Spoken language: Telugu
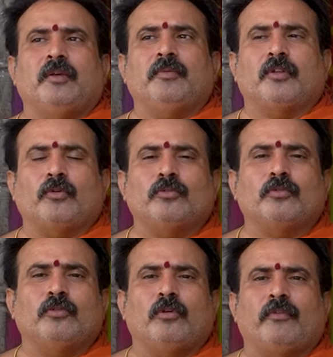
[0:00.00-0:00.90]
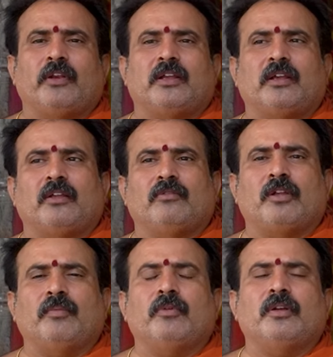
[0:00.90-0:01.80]
ఏమి జరుగుతుందో వీరికి
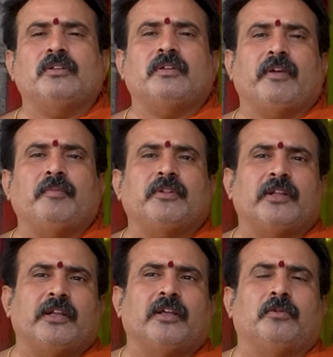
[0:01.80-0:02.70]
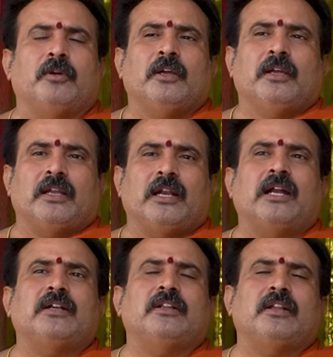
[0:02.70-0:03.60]
యుద్ధం గురించి ఏమి తెలియదు
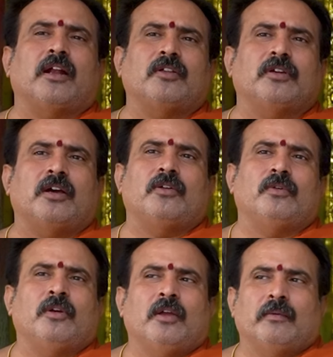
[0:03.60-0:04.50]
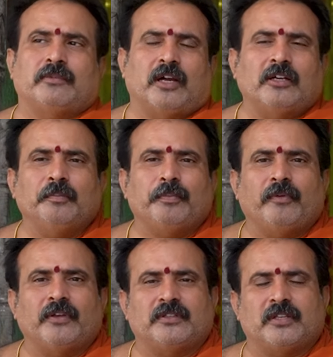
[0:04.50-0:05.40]
ఇలాంటిది రాజుగారు చాటింపు
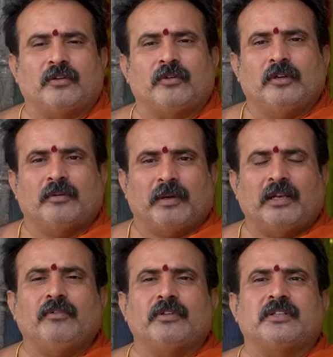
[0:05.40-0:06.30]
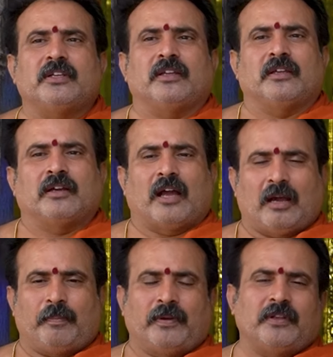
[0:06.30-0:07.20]
వేయించారు మళ్ళీ వచ్చి ఆ
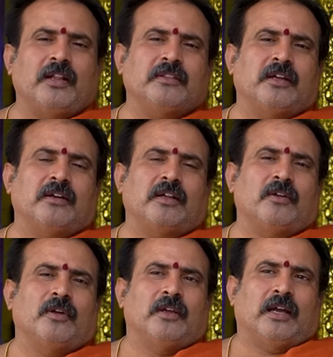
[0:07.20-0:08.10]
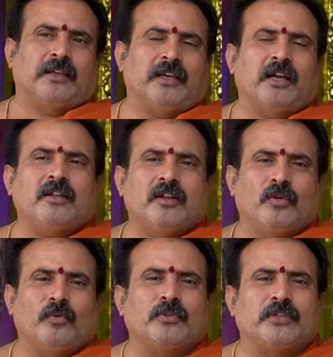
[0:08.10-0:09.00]
ప్రజలంతా అంటారు అయ్యా
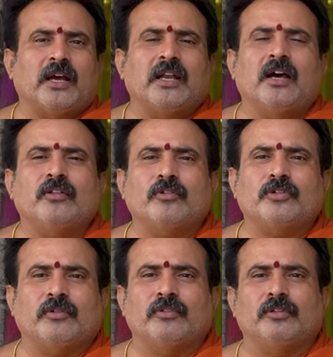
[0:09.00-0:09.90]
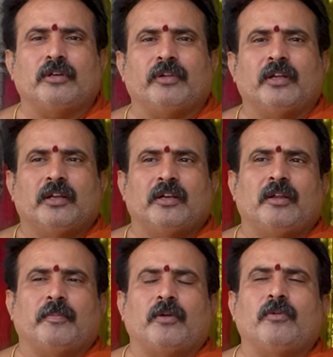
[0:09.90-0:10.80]
నువ్వు చాలా అదృష్టవంతుడివి నీ
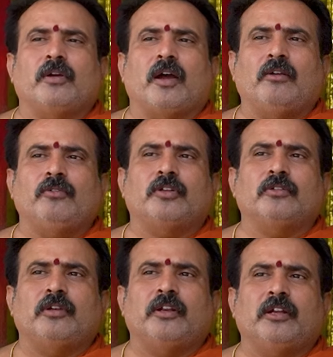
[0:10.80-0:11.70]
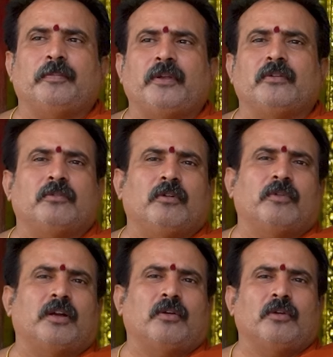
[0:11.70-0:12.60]
మనవడు కాళ్ళు చేతులు ఇరిగిపోయి ఇంట్లో
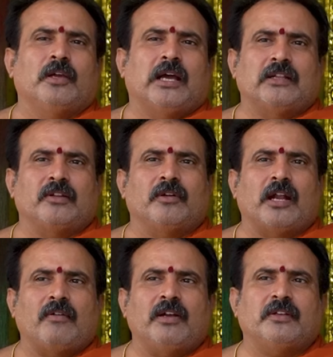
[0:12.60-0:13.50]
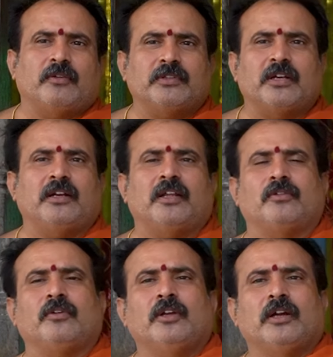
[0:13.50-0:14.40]
ఉన్నాడు అతను రావాల్సిన అవసరం
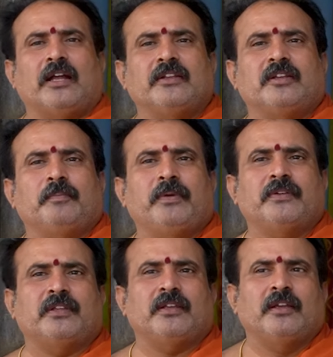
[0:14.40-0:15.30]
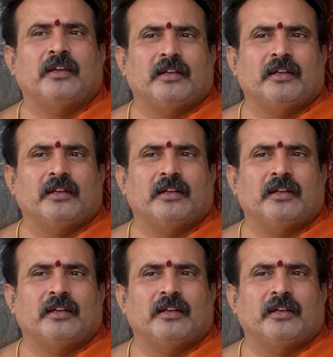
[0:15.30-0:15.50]
లేదు అని చెప్పేసి